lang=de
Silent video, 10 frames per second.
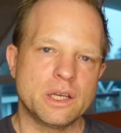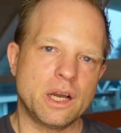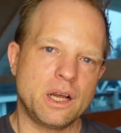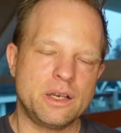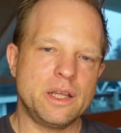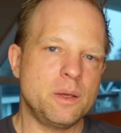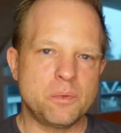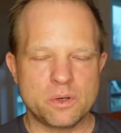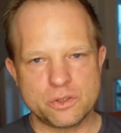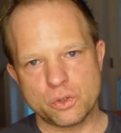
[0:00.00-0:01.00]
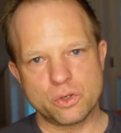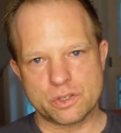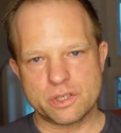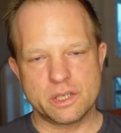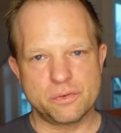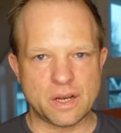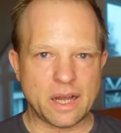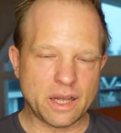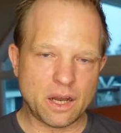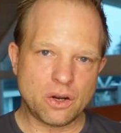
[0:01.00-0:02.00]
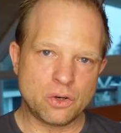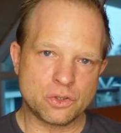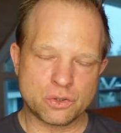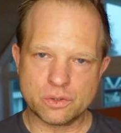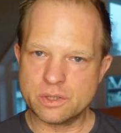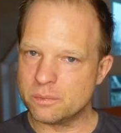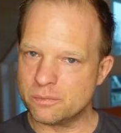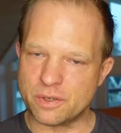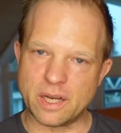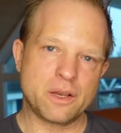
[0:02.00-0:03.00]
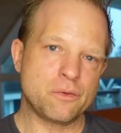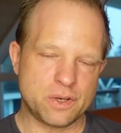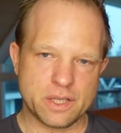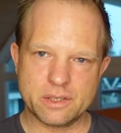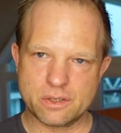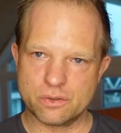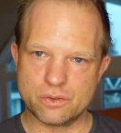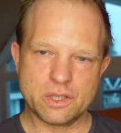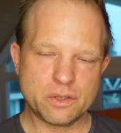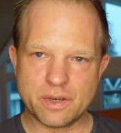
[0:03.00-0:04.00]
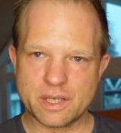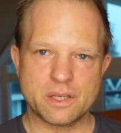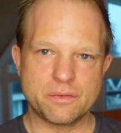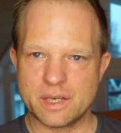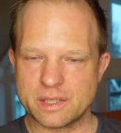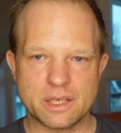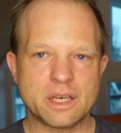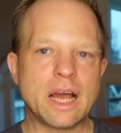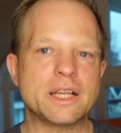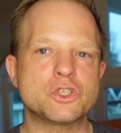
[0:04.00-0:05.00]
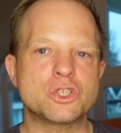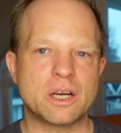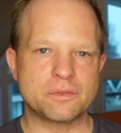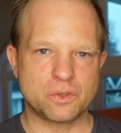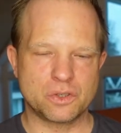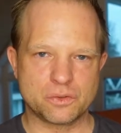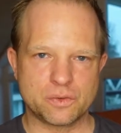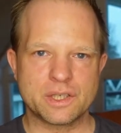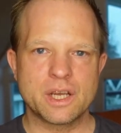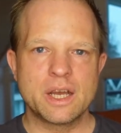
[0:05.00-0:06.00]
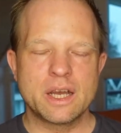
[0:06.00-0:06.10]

ja, Liebe drückt sich frei aus und im freien Fließen und ich weiß nicht was, in Leidenschaft oder sowas.